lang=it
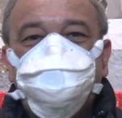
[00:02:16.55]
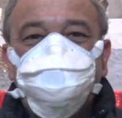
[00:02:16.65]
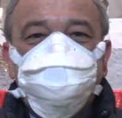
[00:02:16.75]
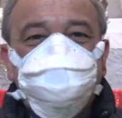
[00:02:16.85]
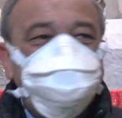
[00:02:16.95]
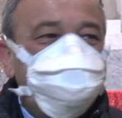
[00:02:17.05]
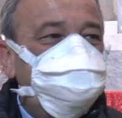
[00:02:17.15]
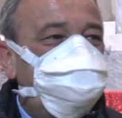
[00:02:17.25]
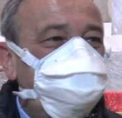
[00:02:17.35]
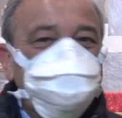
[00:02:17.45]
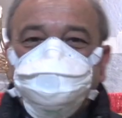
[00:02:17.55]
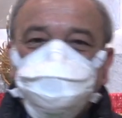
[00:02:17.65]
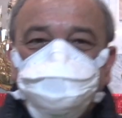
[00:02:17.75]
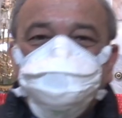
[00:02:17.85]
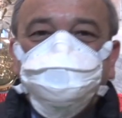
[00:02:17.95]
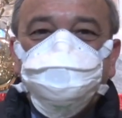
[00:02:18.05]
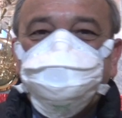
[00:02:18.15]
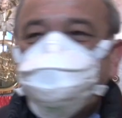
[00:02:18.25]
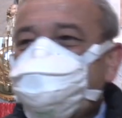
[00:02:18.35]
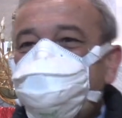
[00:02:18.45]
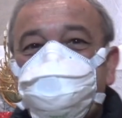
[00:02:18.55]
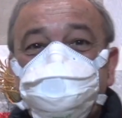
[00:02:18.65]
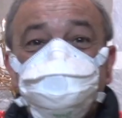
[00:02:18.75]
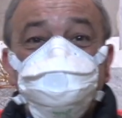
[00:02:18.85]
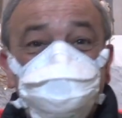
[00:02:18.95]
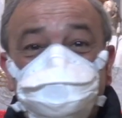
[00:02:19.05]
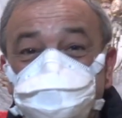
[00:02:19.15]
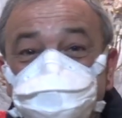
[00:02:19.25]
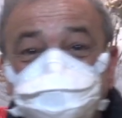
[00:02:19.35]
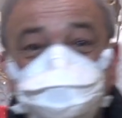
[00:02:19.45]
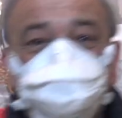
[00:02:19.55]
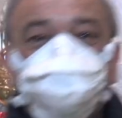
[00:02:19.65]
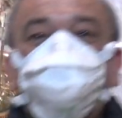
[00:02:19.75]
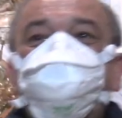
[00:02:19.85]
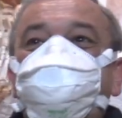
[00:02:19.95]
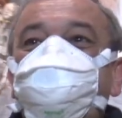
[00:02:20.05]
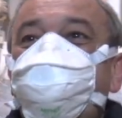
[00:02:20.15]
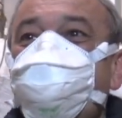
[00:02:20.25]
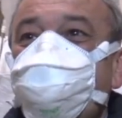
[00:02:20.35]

la gente è più attenta anche a chi ha bisogno, mi chiede eh, tanti